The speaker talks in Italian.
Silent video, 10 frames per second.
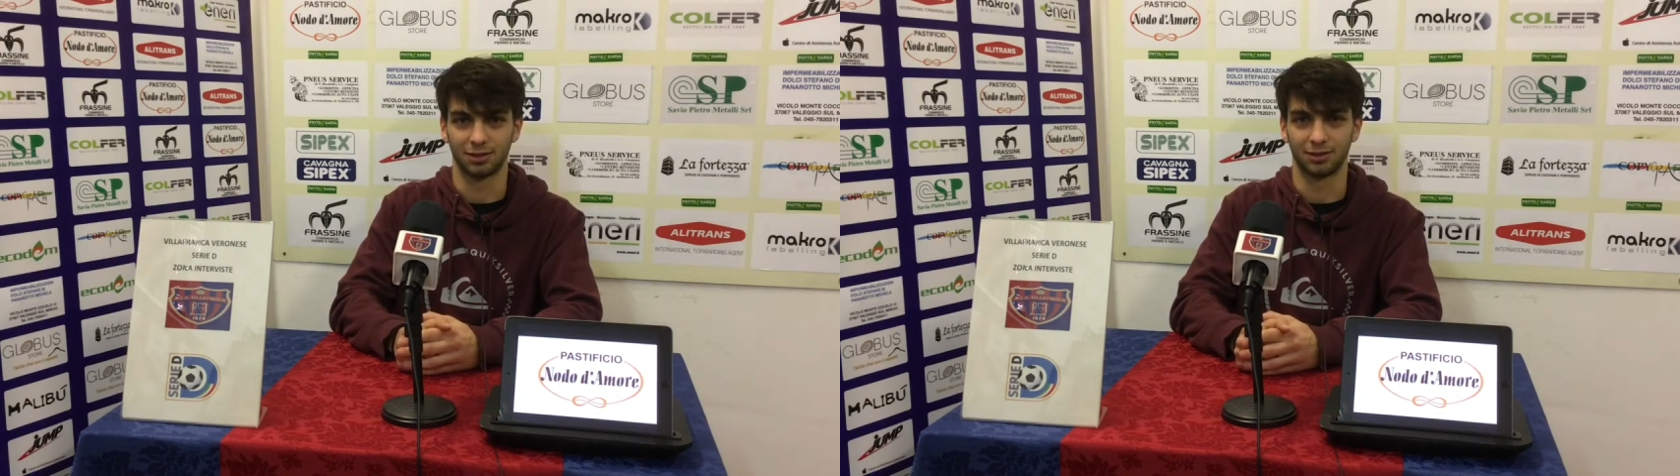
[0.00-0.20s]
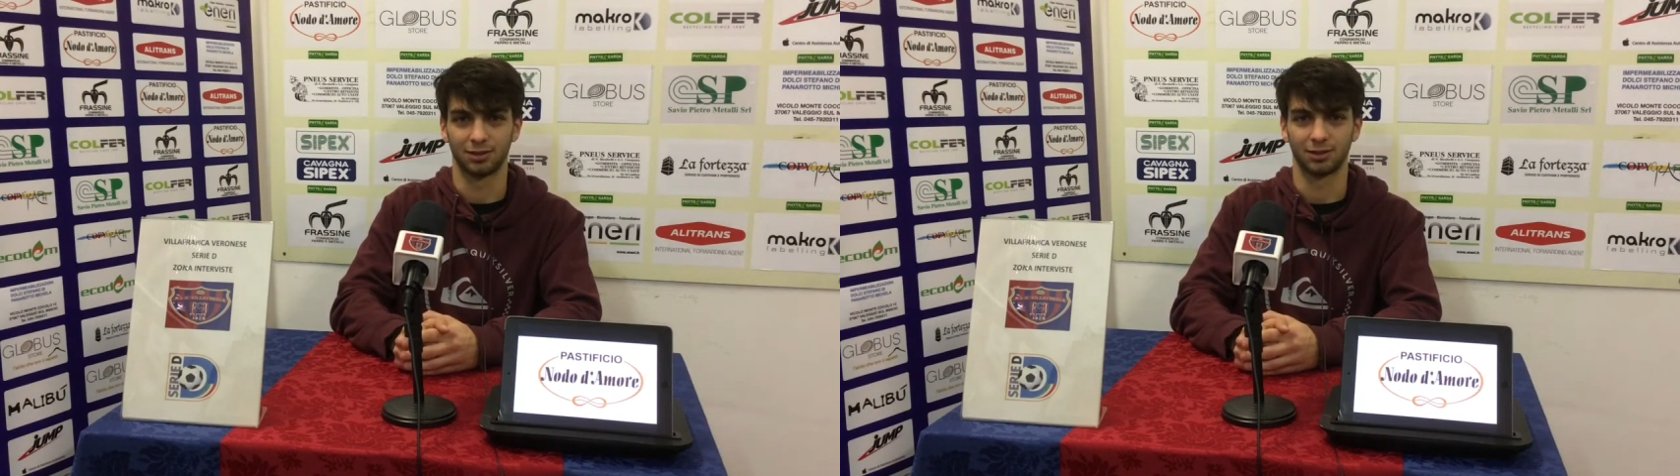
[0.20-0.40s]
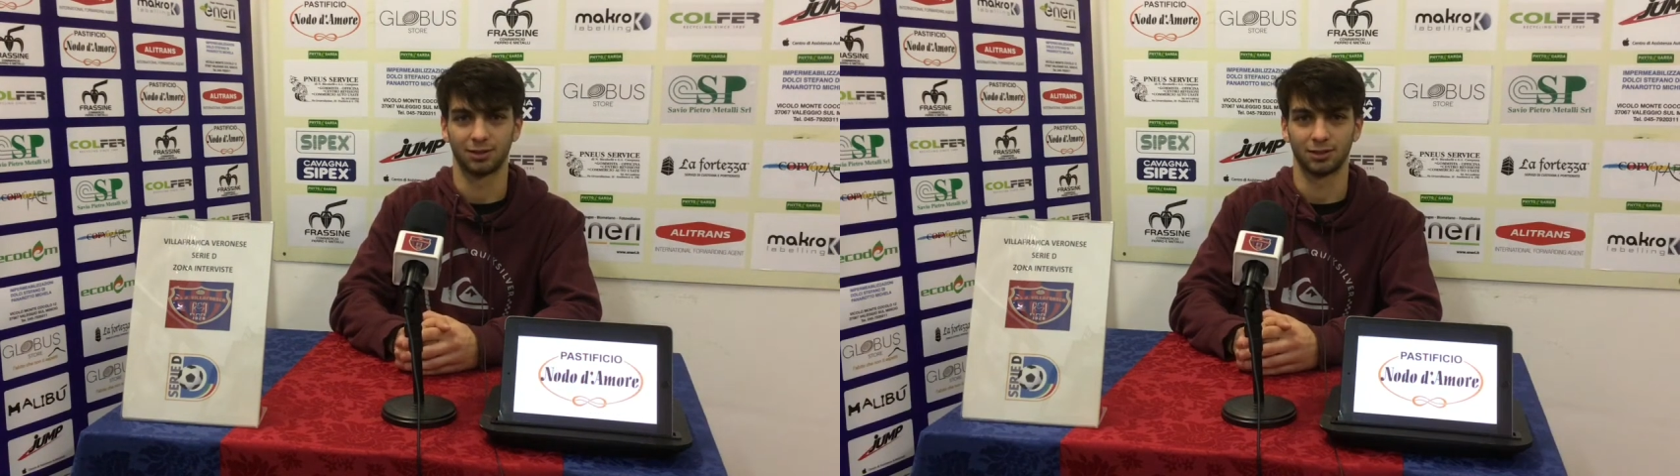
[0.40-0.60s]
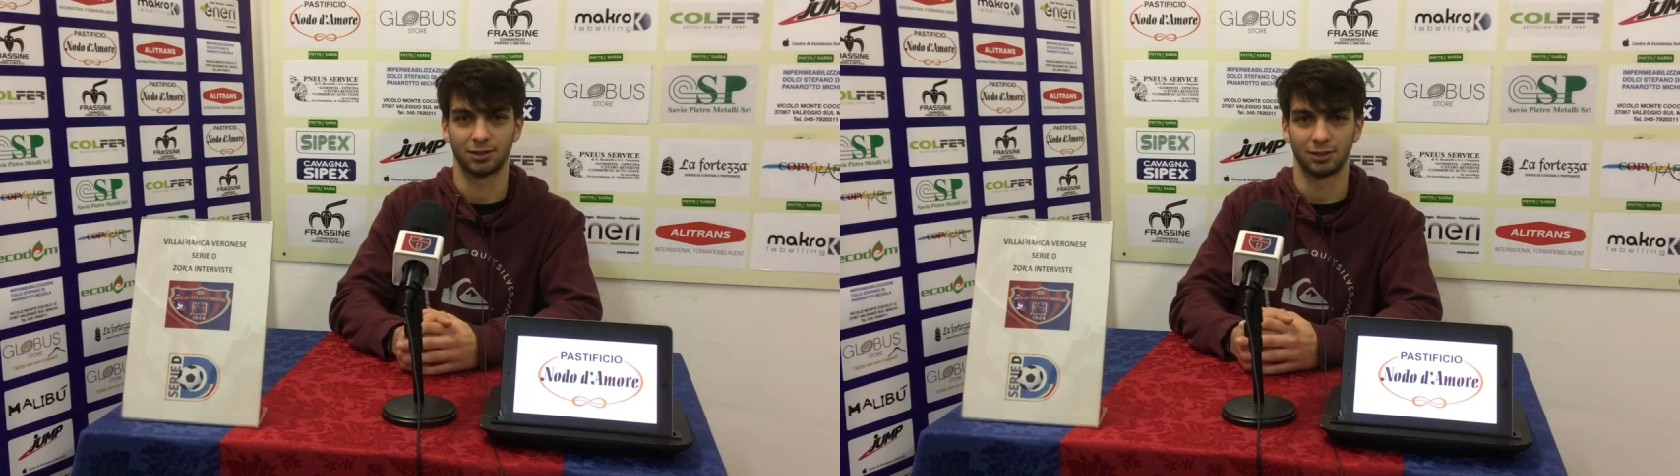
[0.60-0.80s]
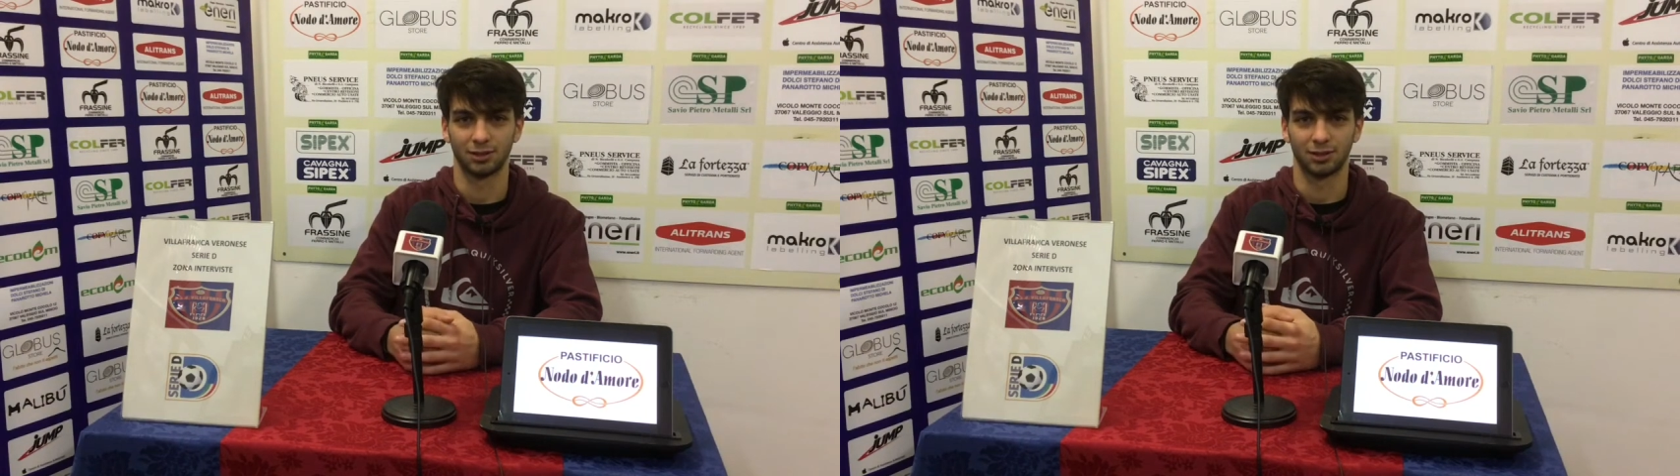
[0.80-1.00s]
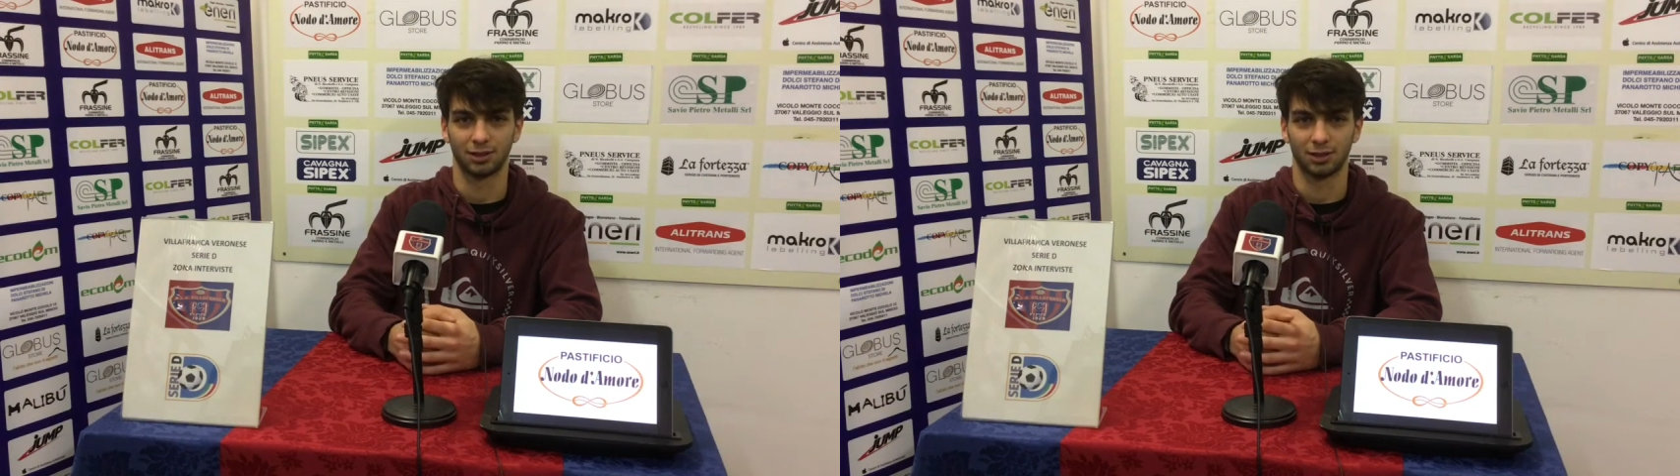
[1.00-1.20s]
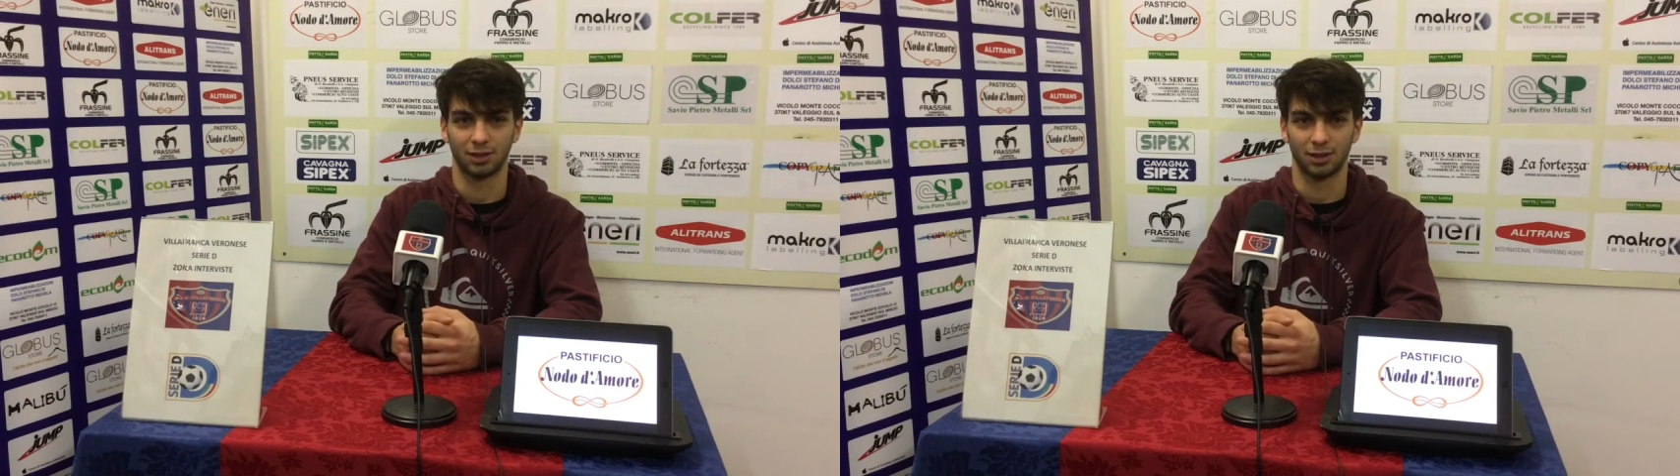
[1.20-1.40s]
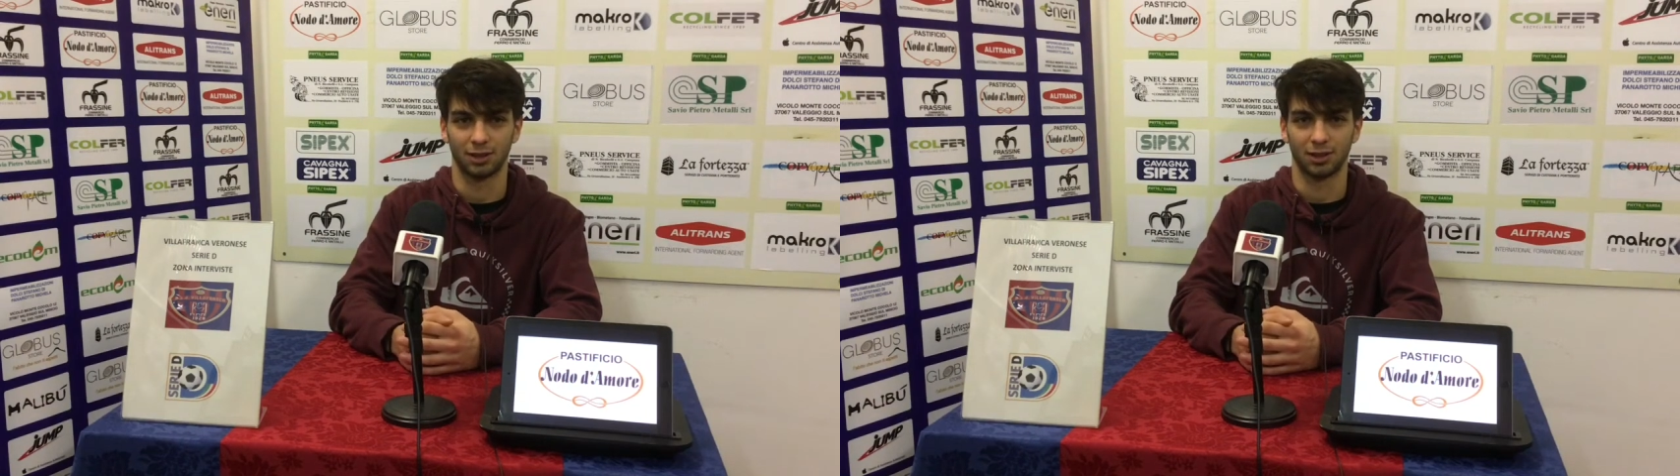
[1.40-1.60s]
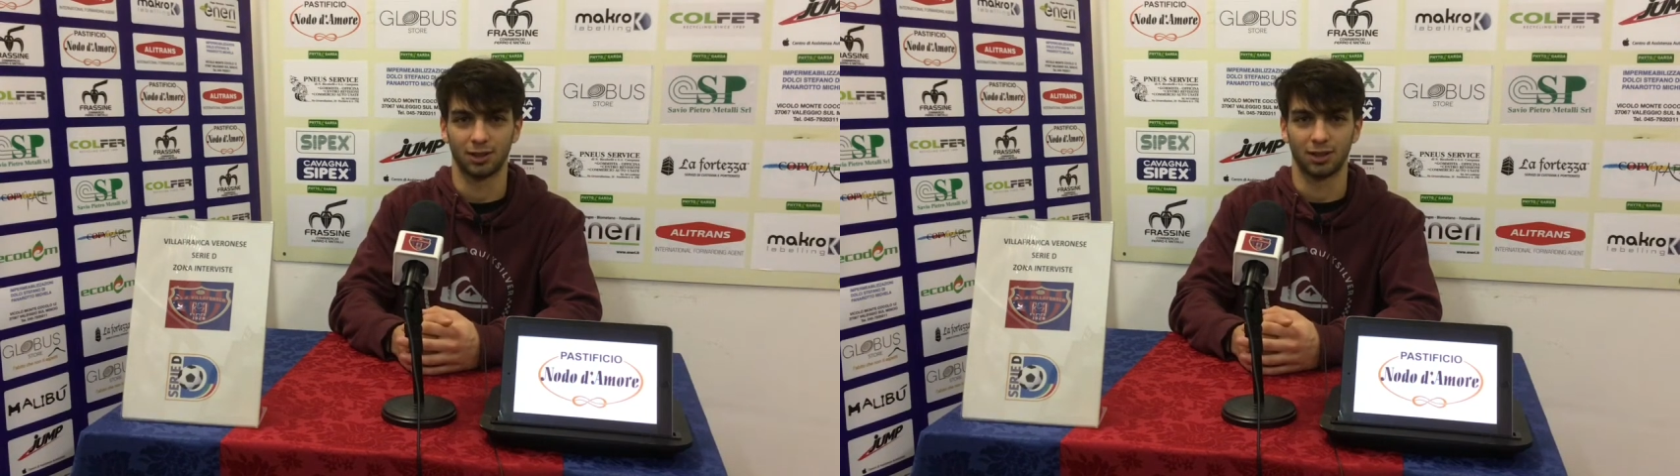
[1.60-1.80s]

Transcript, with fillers: arrabbiare durante la partita?